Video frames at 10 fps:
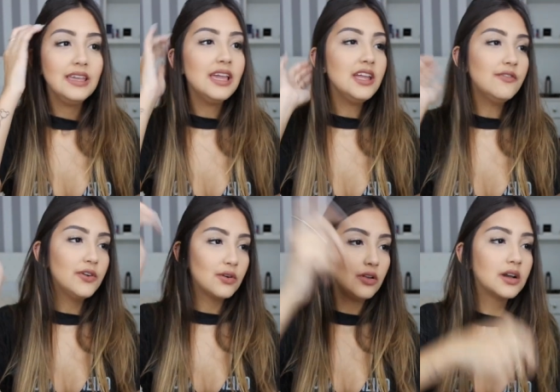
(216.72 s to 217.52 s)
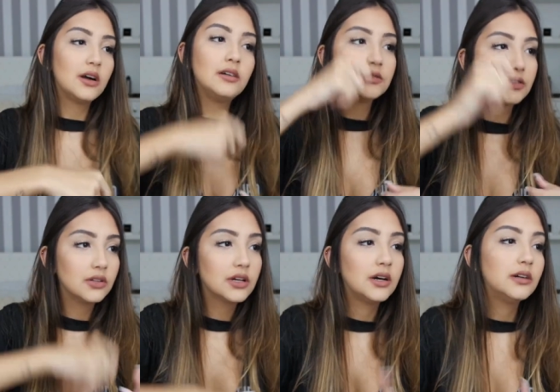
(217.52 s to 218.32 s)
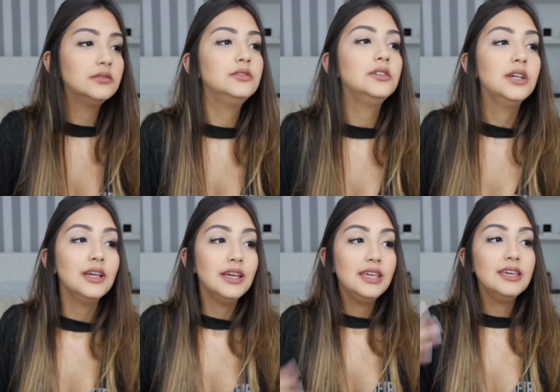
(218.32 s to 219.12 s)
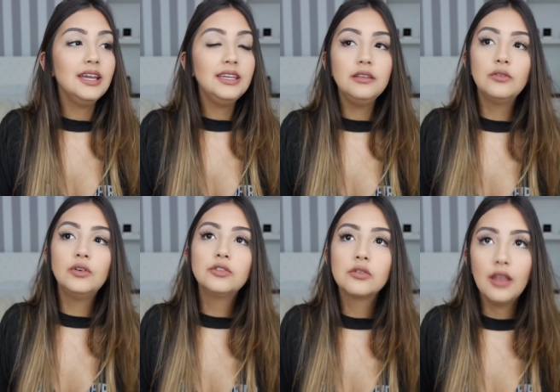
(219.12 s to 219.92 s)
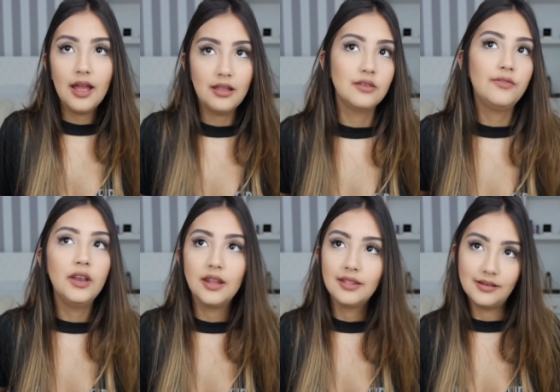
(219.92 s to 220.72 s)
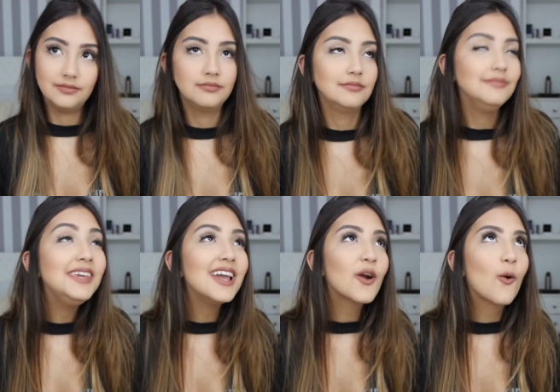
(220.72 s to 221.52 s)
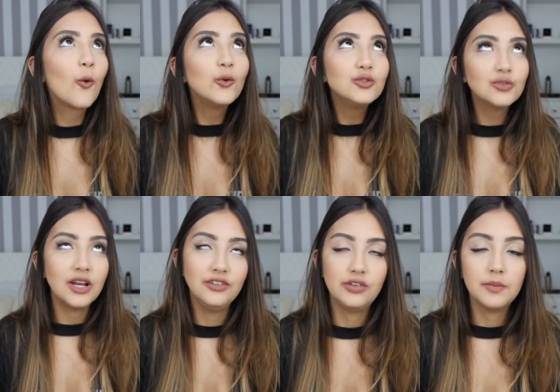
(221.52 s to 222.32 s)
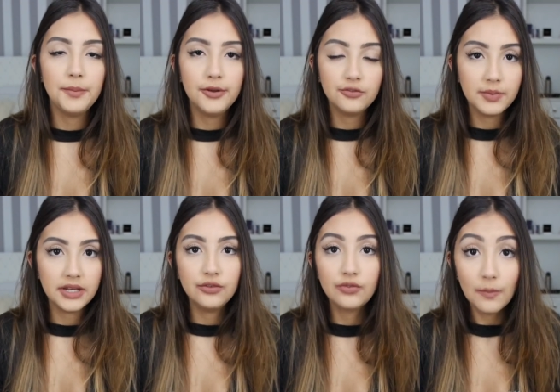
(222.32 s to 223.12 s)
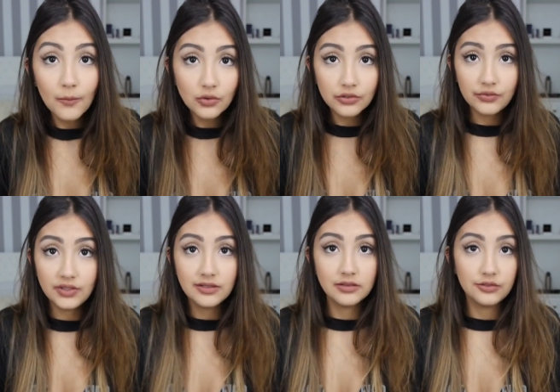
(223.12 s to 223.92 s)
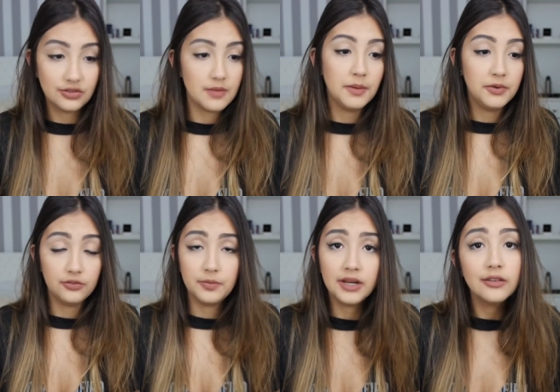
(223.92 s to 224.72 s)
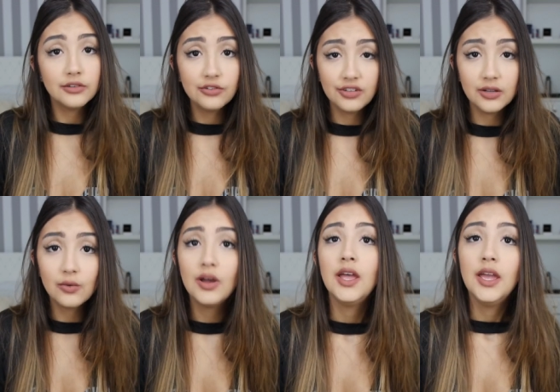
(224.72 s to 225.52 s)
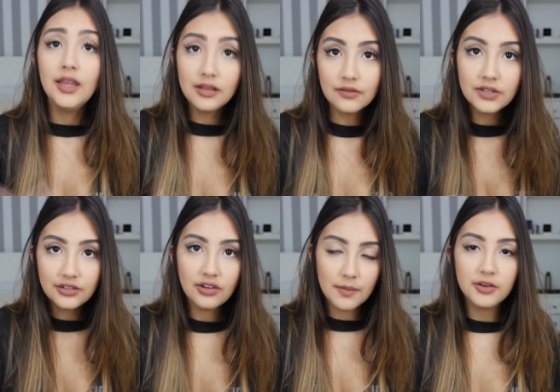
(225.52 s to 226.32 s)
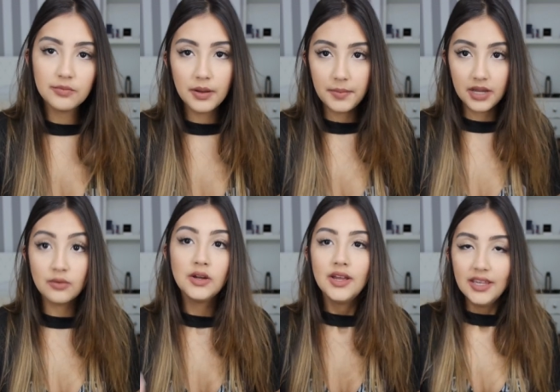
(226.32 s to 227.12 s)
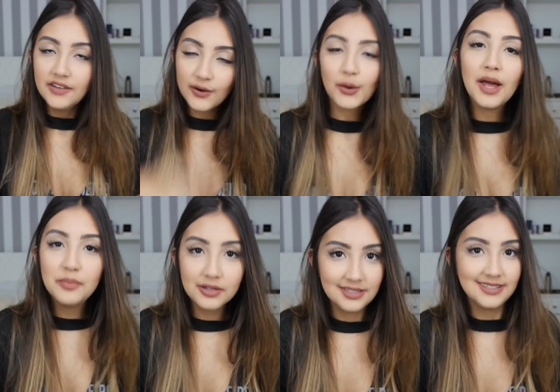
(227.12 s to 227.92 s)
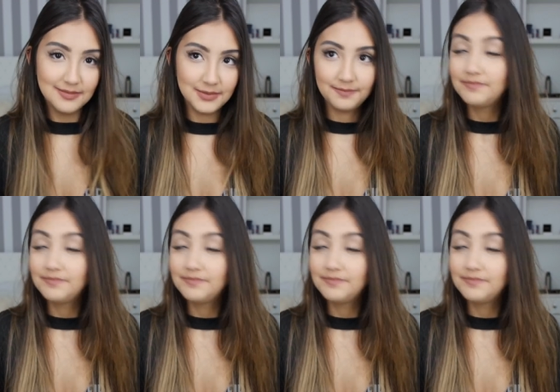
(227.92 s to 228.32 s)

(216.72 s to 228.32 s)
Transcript: E aí eu fui colocando, colocando. E aí no outro lado eu falei, não, me recuso a tirar papel de parede. Foi muito difícil de eu tirar papel de parede antigo, então eu vou deixar o mesmo papel e vou colar por cima.